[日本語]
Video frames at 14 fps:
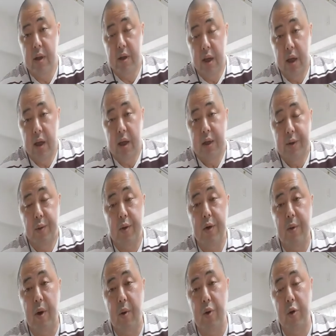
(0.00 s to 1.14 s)
ね、そこに
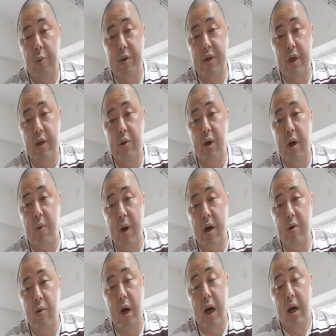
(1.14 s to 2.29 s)
は子供さんとか
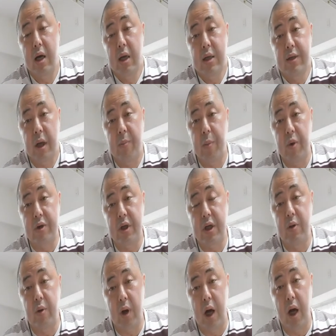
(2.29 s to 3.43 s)
ワンコが散歩したり
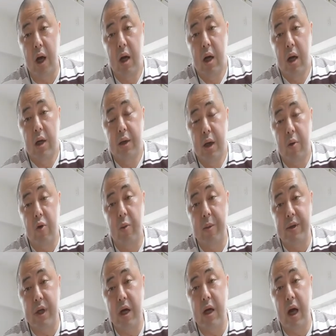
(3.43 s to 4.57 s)
とか、ね、子供
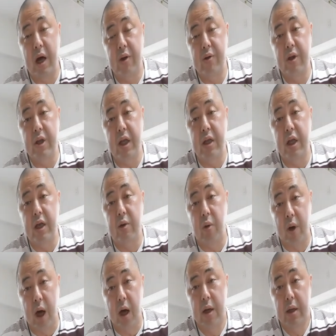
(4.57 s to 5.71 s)
さんが歩いていたりと
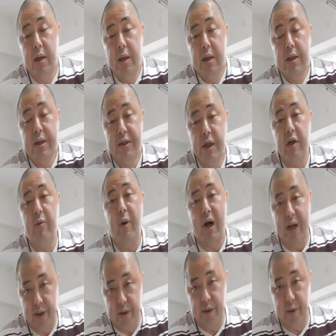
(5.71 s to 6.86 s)
か、してるわ
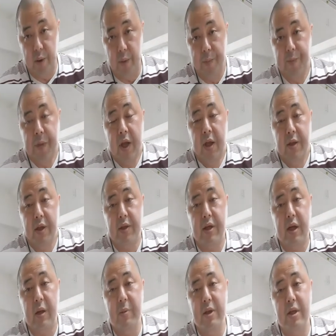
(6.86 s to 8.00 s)
けですよ。ですか
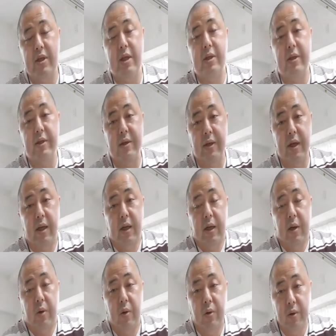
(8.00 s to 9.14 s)
ら皆さんですね、
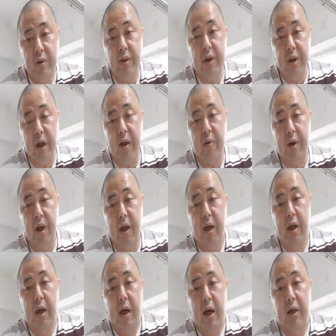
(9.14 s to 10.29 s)
本当にね、これ、
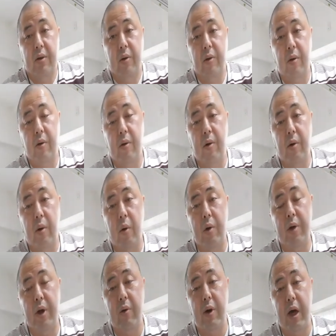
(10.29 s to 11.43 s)
あの、
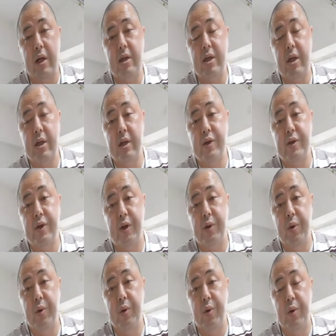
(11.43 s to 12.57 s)
コロナの感染リスクが
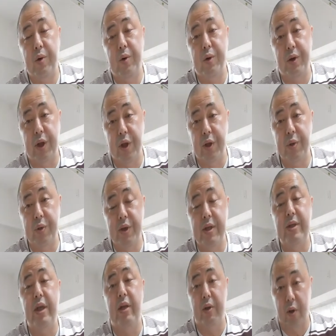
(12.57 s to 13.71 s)
どうのこうのっていう以
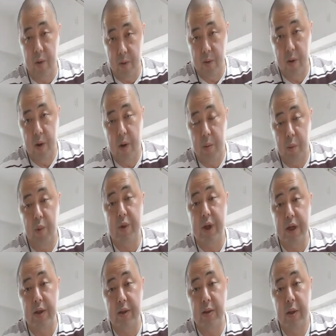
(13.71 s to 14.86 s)
前の問題
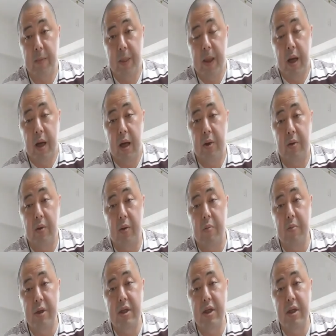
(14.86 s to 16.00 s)
です。あの、
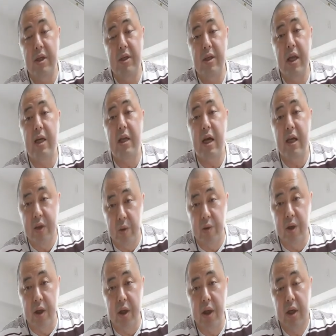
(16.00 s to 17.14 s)
道に捨てないよう
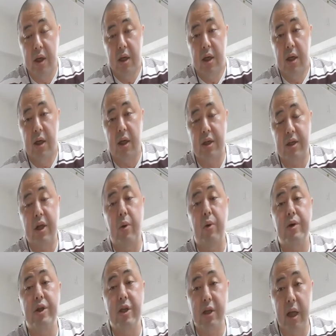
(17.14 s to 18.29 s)
に、えー、してほ
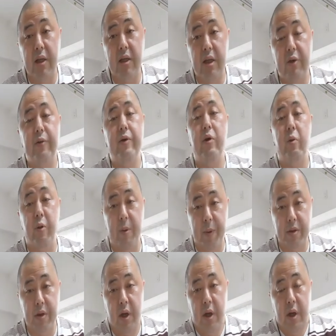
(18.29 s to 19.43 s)
しいなっていうふうに思いま
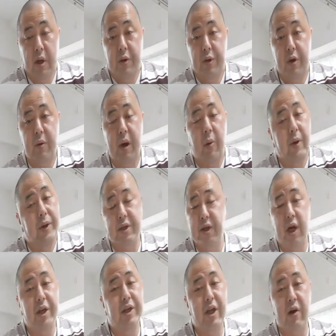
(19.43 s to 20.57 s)
す。それは私
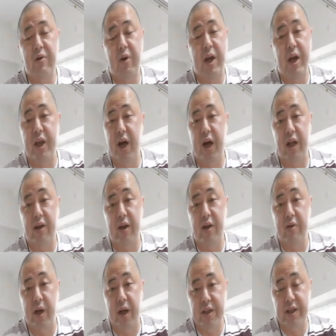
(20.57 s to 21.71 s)
が拾うのが嫌だからってい
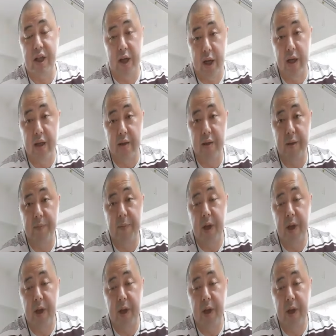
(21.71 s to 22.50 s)
う話じゃないんです。